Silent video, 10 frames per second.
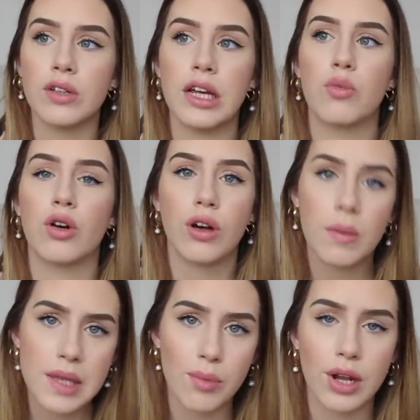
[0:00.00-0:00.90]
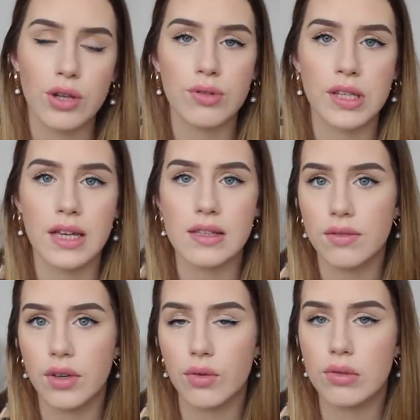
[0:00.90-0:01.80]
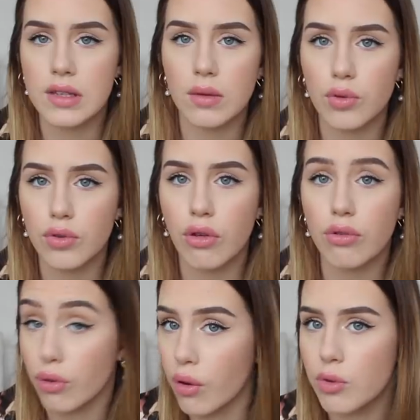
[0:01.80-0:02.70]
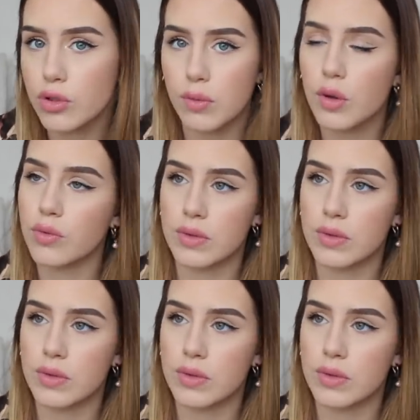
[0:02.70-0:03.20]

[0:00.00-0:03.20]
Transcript: hotel.com ça peut aller jusqu'à 5,5% de remboursement,